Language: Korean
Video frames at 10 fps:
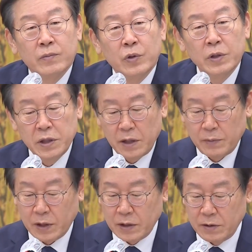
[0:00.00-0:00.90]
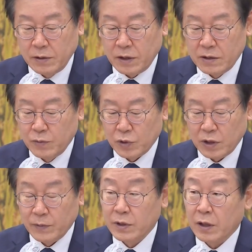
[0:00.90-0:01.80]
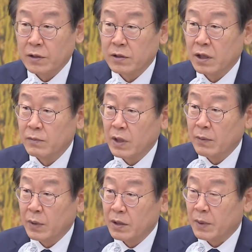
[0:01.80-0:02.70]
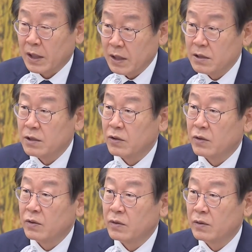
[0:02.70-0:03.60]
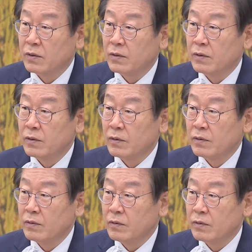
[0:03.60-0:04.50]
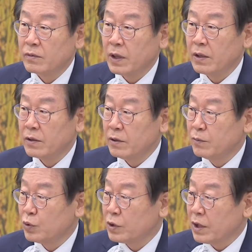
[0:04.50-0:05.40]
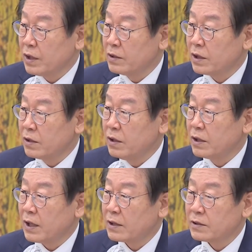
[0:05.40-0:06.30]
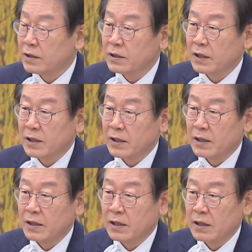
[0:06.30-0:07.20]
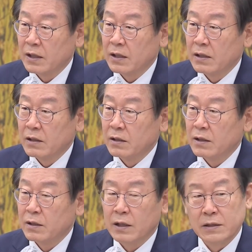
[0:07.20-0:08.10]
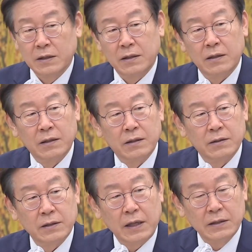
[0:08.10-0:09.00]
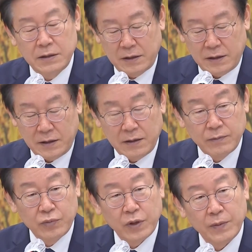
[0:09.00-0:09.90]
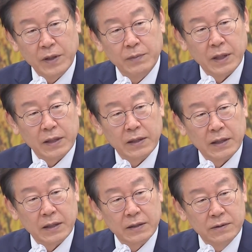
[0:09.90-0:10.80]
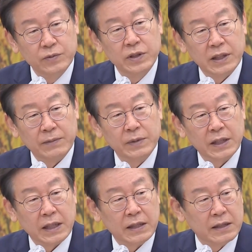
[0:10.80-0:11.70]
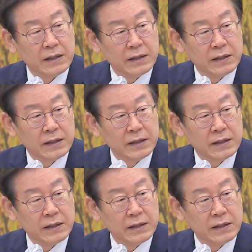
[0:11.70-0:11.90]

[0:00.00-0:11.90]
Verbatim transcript: 본인이 한 말을 기억하지 못하면 다른 사람이 한 말이 맞겠지요. 나는 기억 못하겠는데 틀릴 가능성이 있다는 게 이게 대체 상식에 부합하는 말인가 의문이 갑니다.